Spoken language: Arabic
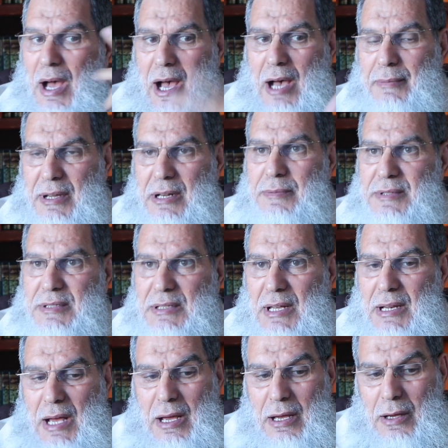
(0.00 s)
أمر
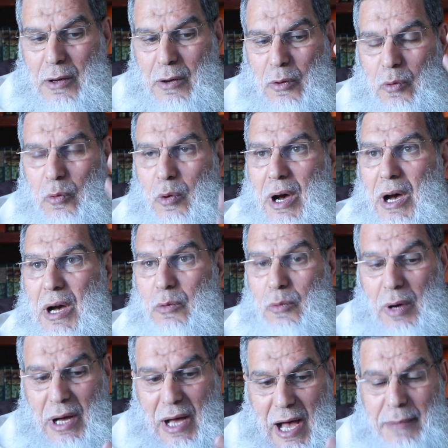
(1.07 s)
بالصلاة
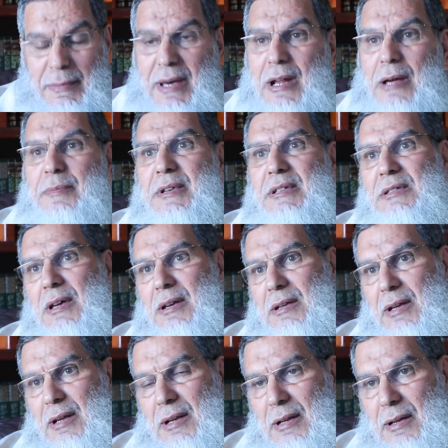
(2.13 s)
وأمر
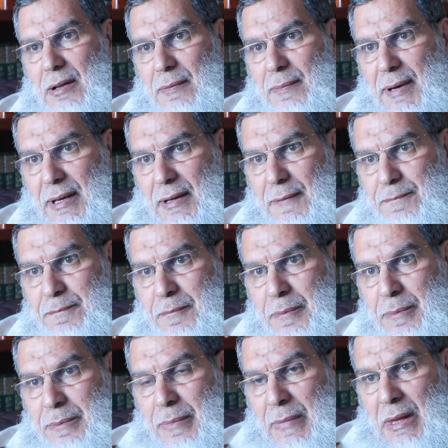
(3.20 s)
بترك البيع
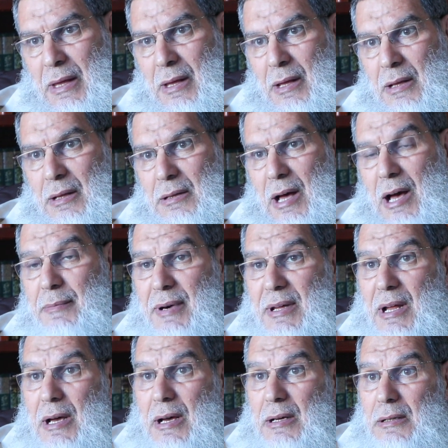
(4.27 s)

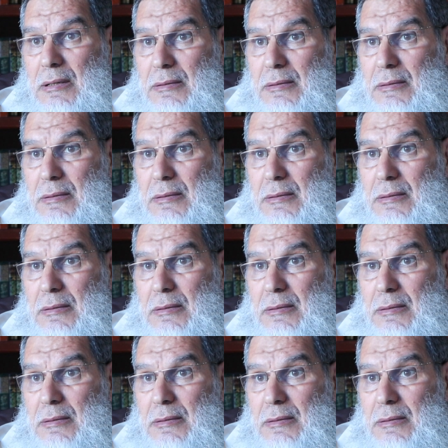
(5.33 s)
أمر